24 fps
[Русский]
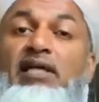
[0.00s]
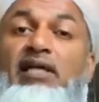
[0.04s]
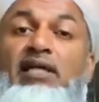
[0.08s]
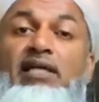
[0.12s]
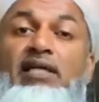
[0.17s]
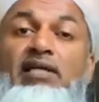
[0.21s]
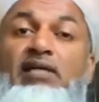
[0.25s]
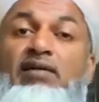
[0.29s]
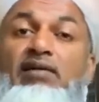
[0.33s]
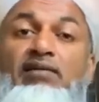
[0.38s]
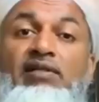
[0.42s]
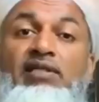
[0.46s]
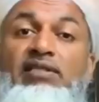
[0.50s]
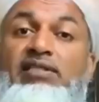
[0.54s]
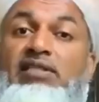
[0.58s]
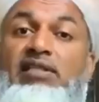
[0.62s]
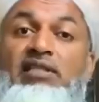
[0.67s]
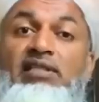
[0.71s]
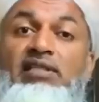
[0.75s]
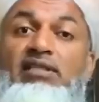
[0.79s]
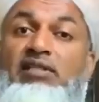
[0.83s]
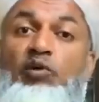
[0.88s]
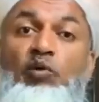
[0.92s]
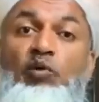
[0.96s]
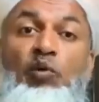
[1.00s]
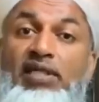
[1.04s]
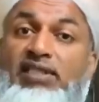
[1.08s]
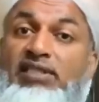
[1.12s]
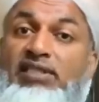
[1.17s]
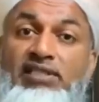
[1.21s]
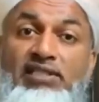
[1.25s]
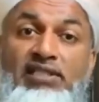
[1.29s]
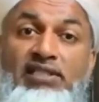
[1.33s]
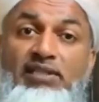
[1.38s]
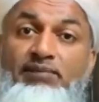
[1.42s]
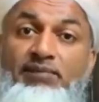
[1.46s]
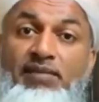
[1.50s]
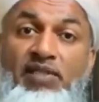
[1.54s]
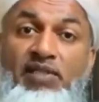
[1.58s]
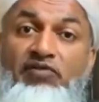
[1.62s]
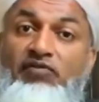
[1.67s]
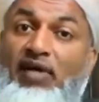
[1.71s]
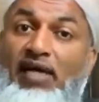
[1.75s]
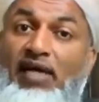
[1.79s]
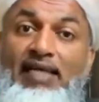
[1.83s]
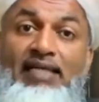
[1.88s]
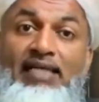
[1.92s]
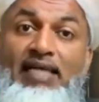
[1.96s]
Будете стоять так,
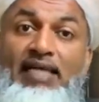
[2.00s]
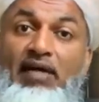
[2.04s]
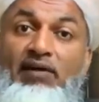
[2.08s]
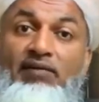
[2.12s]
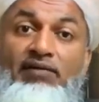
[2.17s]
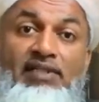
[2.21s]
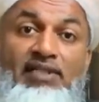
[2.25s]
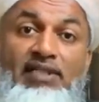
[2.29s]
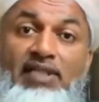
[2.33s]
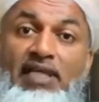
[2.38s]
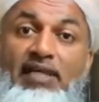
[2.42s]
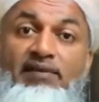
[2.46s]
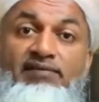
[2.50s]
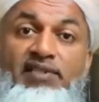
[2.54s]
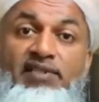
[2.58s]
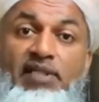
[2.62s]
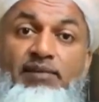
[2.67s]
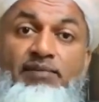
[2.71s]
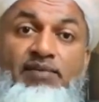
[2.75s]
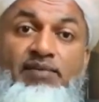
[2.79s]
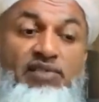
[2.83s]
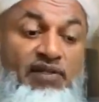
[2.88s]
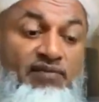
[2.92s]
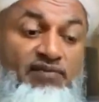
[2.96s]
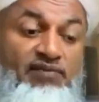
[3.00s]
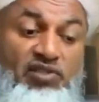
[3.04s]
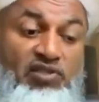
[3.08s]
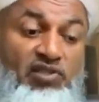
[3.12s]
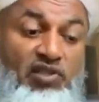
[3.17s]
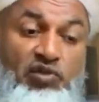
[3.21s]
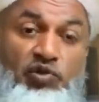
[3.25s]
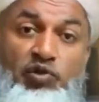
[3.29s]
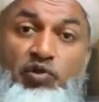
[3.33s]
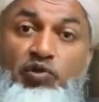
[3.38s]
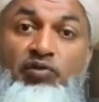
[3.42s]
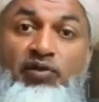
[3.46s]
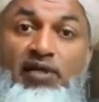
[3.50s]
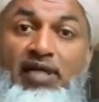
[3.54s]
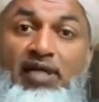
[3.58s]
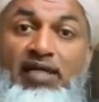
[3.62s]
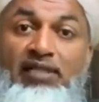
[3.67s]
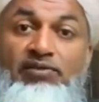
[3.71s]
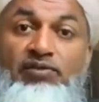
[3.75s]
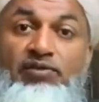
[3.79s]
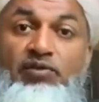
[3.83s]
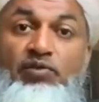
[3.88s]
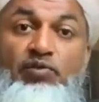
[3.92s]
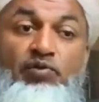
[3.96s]
словно уже судный день, и он спрашивает с
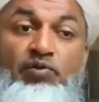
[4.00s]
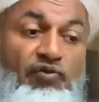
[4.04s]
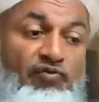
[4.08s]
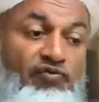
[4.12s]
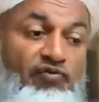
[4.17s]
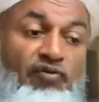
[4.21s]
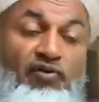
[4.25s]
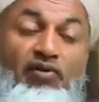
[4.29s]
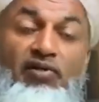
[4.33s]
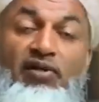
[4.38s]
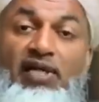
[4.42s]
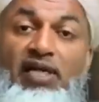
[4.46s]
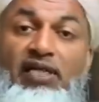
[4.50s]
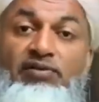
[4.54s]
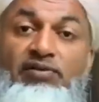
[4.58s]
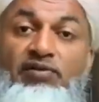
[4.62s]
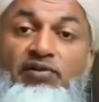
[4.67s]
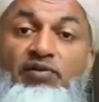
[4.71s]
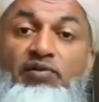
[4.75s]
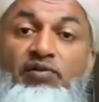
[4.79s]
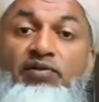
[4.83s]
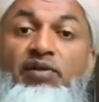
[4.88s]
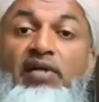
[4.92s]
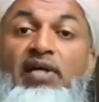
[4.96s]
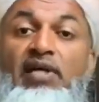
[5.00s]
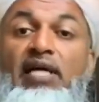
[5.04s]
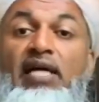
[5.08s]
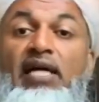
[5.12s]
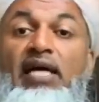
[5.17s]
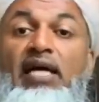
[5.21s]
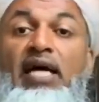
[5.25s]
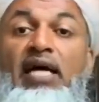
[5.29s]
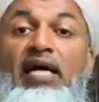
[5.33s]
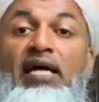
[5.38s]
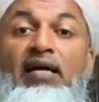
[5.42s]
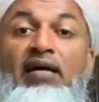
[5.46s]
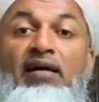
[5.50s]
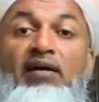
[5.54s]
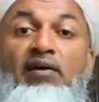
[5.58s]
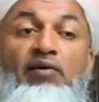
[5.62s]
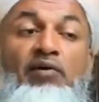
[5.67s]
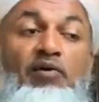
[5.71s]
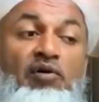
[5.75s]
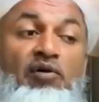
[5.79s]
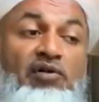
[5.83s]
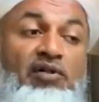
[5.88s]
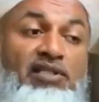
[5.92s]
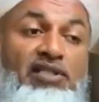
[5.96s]
вас. У меня есть шанс. Аллах
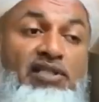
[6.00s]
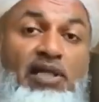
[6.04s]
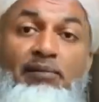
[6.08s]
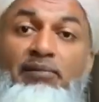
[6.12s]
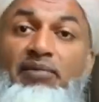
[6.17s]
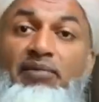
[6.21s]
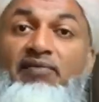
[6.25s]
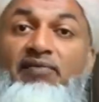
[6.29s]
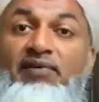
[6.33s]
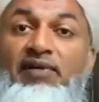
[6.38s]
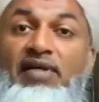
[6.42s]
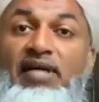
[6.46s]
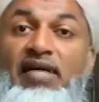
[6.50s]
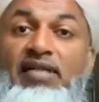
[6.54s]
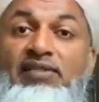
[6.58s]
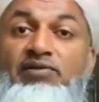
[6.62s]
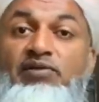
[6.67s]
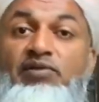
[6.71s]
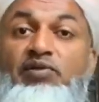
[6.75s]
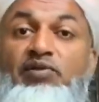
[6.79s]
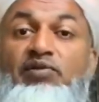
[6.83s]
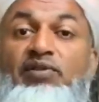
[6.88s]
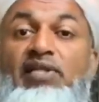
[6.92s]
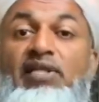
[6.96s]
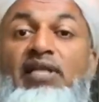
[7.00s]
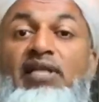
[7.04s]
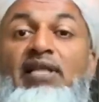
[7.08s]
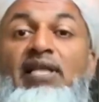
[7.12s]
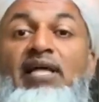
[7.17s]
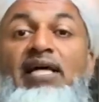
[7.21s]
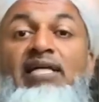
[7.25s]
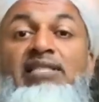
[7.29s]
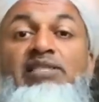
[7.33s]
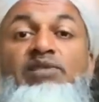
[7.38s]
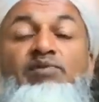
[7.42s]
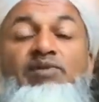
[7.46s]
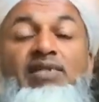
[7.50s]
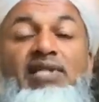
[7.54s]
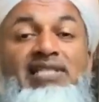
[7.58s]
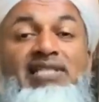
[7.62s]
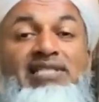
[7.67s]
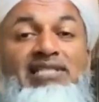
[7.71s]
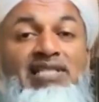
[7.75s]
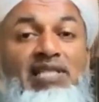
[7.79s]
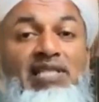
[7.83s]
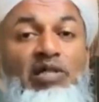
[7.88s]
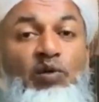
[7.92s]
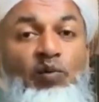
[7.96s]
мне возможность прочитать несколько
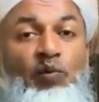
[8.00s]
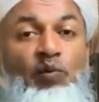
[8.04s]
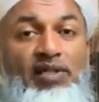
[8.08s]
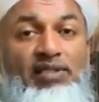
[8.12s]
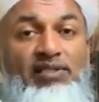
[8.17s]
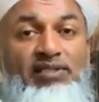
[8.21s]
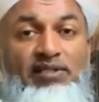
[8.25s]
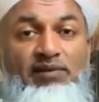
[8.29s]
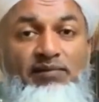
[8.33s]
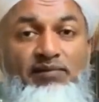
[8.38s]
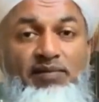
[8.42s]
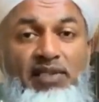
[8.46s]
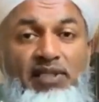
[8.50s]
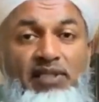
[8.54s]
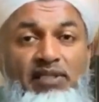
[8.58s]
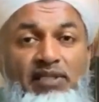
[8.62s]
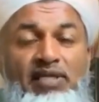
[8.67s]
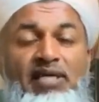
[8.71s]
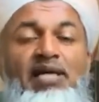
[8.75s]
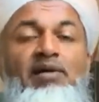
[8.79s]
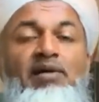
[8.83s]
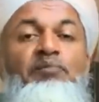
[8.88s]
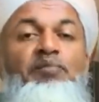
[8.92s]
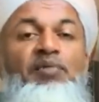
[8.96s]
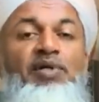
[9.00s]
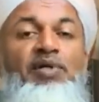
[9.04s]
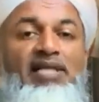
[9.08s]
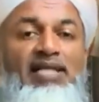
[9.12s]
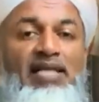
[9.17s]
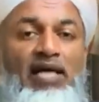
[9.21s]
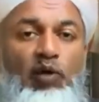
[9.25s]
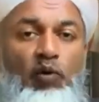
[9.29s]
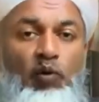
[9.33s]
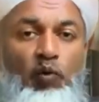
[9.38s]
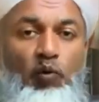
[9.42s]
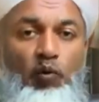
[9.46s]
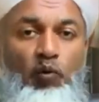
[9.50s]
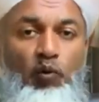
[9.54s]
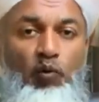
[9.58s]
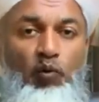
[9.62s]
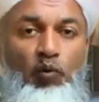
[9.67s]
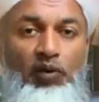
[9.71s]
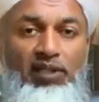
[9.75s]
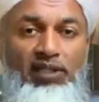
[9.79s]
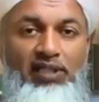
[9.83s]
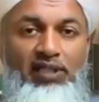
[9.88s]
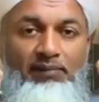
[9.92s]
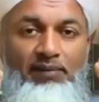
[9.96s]
ракатов намаза.
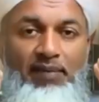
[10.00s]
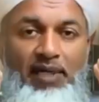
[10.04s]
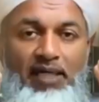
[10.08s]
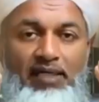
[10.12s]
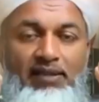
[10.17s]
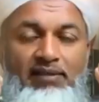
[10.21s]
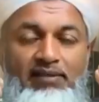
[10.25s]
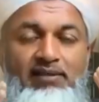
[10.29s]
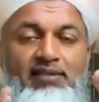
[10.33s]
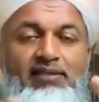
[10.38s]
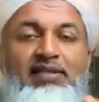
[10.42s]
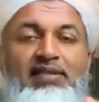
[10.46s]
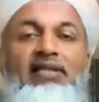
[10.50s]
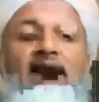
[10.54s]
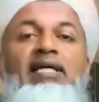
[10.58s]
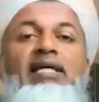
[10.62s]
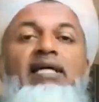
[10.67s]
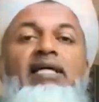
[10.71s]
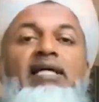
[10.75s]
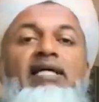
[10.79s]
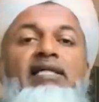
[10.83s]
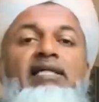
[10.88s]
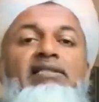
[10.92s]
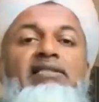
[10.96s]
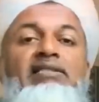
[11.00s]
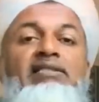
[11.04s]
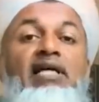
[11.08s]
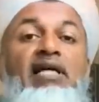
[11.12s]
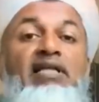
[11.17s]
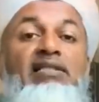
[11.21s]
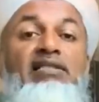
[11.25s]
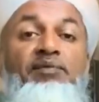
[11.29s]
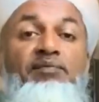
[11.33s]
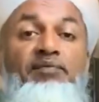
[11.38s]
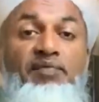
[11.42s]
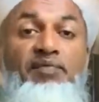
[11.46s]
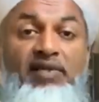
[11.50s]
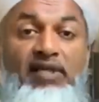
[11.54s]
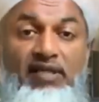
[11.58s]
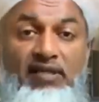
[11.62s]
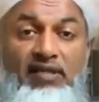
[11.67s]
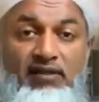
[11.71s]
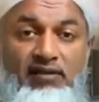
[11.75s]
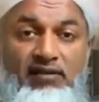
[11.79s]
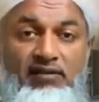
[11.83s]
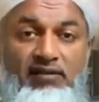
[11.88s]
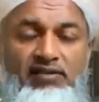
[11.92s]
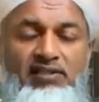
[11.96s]
Сконцентрируйтесь на этом. Почитайте зикр.
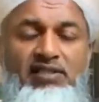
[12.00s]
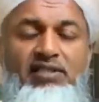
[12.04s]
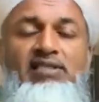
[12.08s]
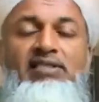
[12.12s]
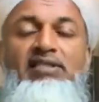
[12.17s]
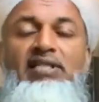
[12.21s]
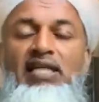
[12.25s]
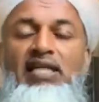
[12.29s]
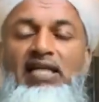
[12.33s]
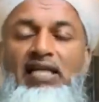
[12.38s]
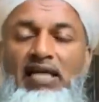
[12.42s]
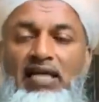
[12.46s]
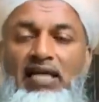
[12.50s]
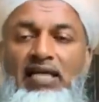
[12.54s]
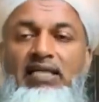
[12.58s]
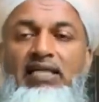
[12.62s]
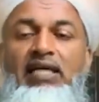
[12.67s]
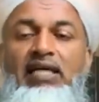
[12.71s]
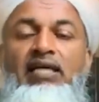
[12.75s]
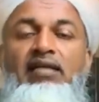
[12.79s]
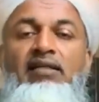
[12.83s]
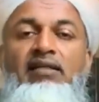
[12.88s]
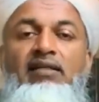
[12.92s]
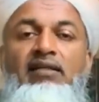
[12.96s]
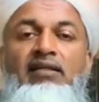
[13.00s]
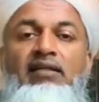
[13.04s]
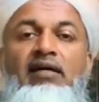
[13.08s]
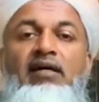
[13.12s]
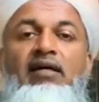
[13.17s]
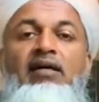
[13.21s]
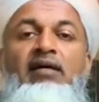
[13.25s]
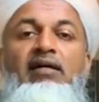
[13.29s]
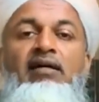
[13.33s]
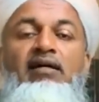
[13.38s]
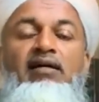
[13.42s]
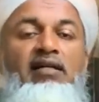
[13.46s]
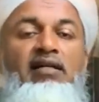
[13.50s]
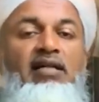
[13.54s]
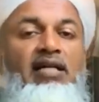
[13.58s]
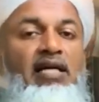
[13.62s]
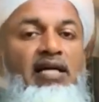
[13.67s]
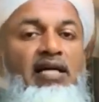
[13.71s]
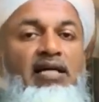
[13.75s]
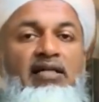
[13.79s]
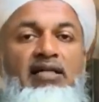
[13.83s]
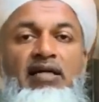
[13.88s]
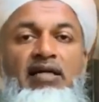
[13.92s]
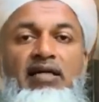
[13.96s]
Просто говорите «Ля иля илля
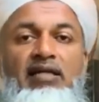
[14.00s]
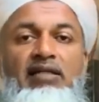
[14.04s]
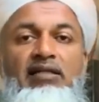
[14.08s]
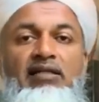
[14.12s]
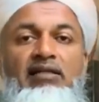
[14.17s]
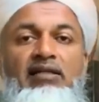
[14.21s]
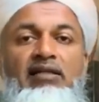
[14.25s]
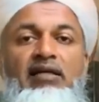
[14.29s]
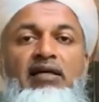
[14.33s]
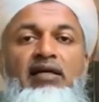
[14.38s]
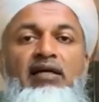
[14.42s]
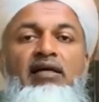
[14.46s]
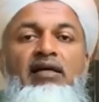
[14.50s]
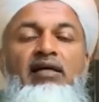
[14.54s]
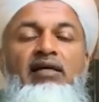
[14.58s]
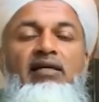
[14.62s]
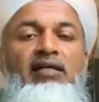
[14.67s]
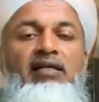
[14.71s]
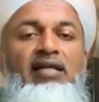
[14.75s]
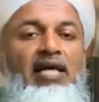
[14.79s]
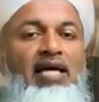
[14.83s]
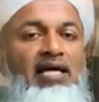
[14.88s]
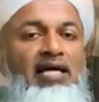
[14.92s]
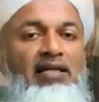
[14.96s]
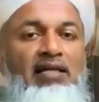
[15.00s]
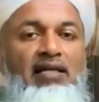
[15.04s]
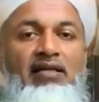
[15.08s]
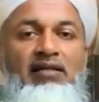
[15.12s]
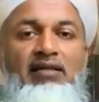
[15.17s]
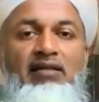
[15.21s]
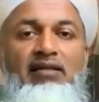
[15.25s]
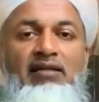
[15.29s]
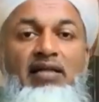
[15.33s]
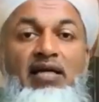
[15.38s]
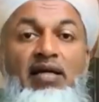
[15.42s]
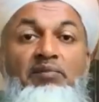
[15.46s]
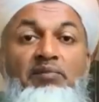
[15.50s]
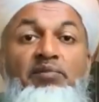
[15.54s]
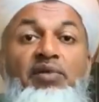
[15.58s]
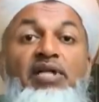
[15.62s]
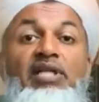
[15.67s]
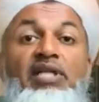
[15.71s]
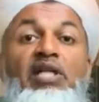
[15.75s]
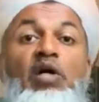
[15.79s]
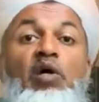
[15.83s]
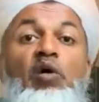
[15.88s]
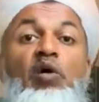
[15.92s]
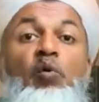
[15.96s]
ля иля илля ля
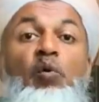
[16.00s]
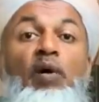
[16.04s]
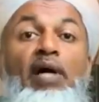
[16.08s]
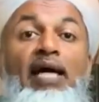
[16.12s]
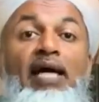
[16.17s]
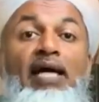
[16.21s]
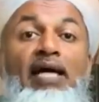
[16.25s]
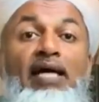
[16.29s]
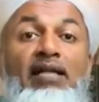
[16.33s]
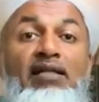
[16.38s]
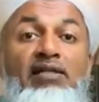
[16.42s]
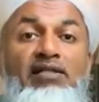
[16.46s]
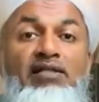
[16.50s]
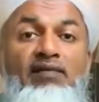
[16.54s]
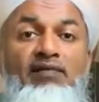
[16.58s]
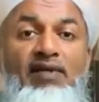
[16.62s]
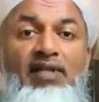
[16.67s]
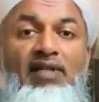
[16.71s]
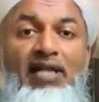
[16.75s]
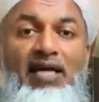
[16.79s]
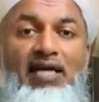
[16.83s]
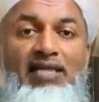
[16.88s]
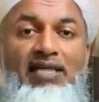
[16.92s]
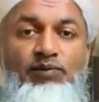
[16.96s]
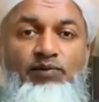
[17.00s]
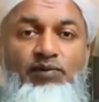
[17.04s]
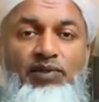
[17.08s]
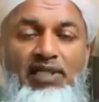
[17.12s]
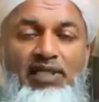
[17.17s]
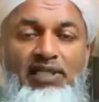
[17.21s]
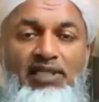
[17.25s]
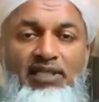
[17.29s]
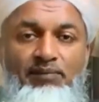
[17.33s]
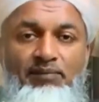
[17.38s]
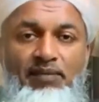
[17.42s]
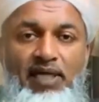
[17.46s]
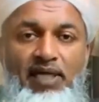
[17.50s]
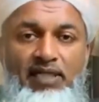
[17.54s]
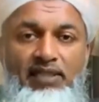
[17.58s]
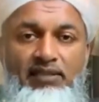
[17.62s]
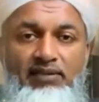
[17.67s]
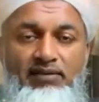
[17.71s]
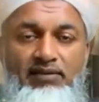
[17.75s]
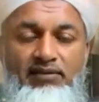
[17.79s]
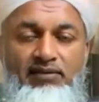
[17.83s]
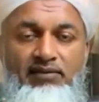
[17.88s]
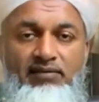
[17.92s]
иля илля Вспомните об Аллахе.